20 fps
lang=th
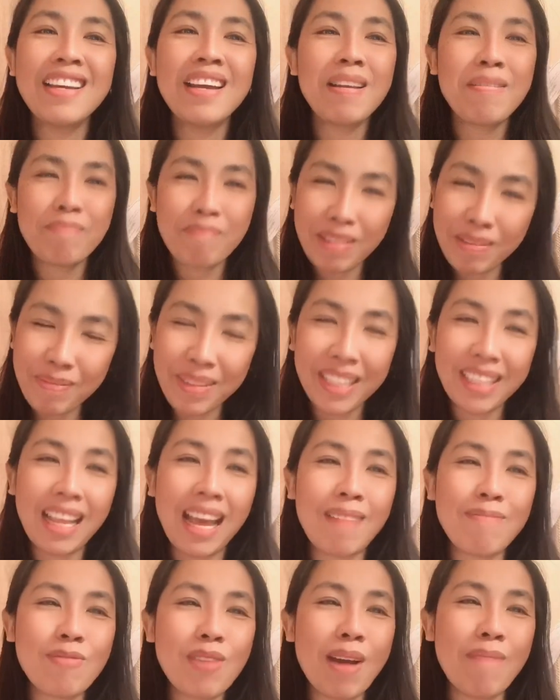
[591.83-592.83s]
เป็นไป
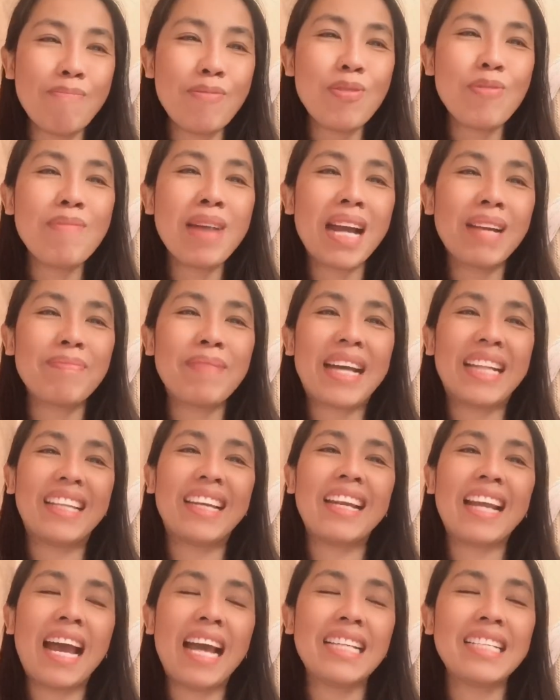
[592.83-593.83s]
ตามความมุ่งมา่นปรารถ
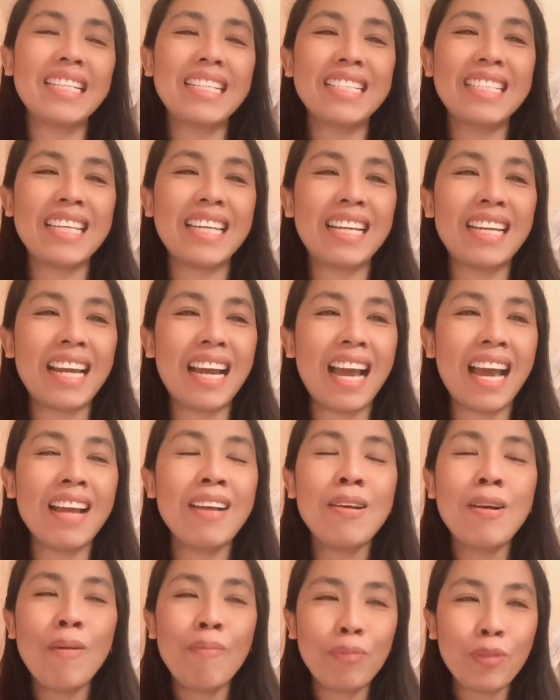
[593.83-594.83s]
นาจริง ๆ นะคะ
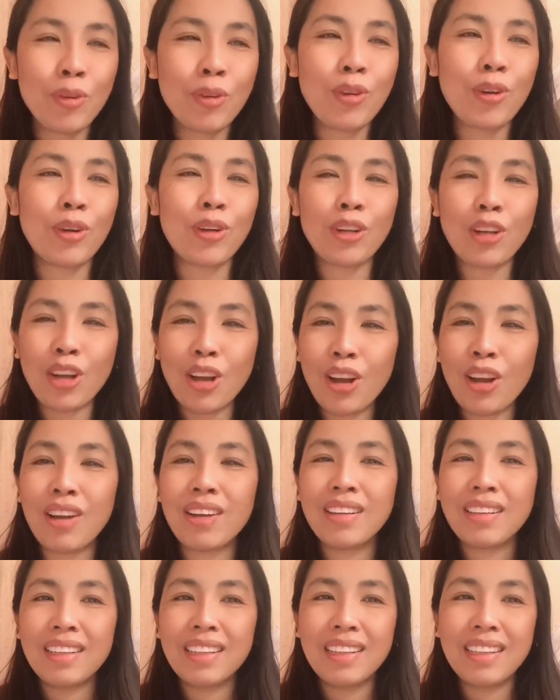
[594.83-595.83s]
ทุกคนก็
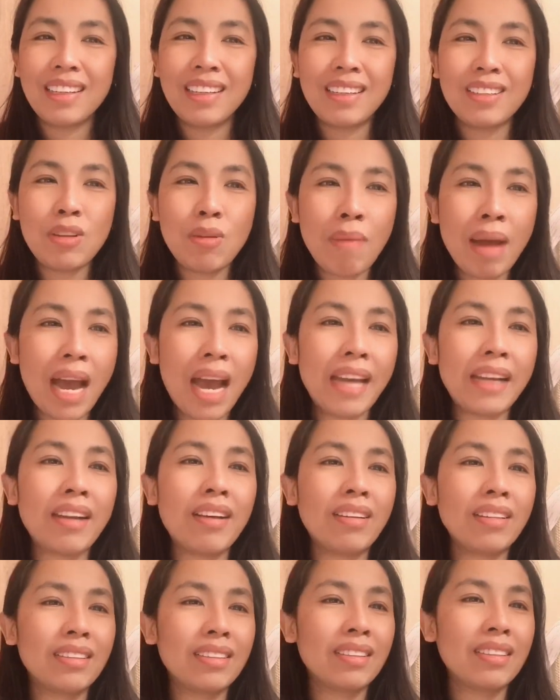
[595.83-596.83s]
อยู่บ้าน
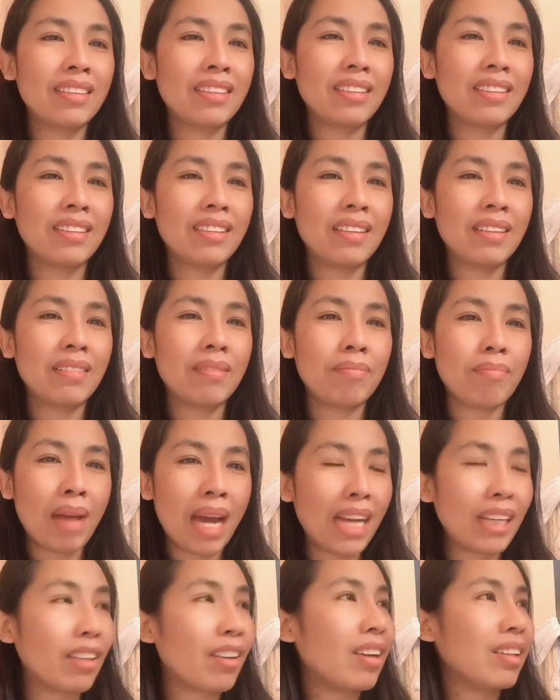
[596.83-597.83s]
เนาะ
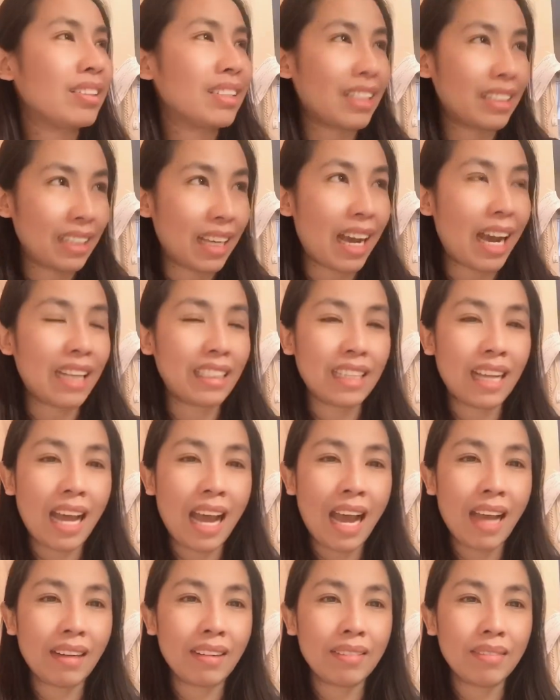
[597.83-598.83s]
บ้านก็จะสะอาดสะ
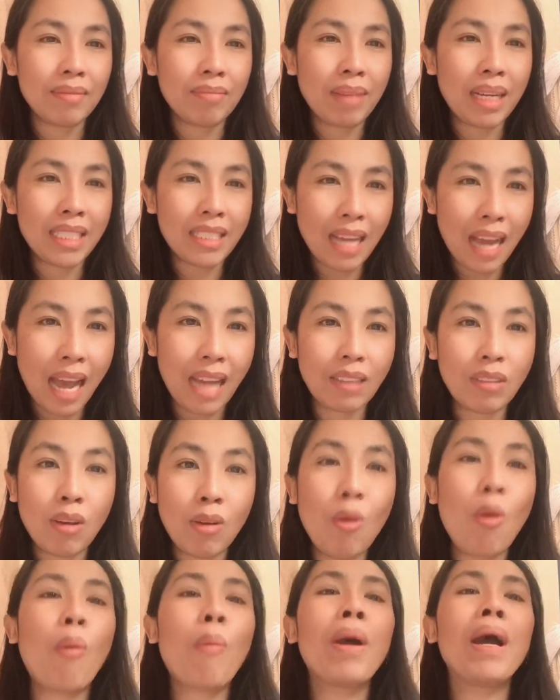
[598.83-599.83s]
อาด ไม่สะอาดก็
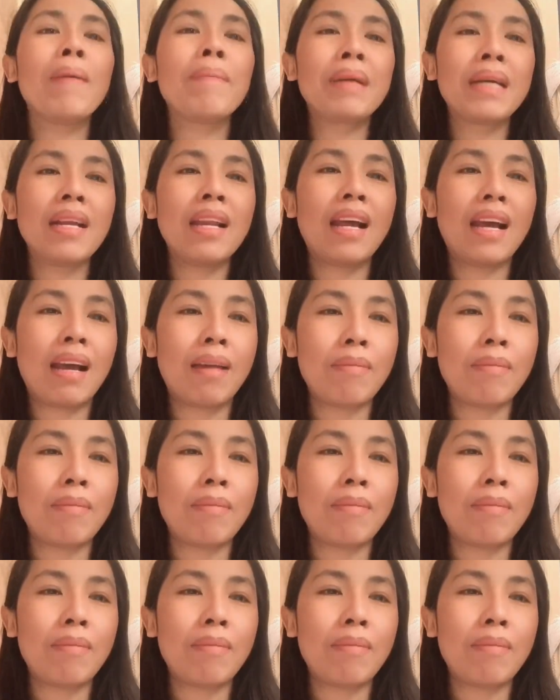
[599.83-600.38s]
ลกเพิ่มขึ้นแล้วค่ะ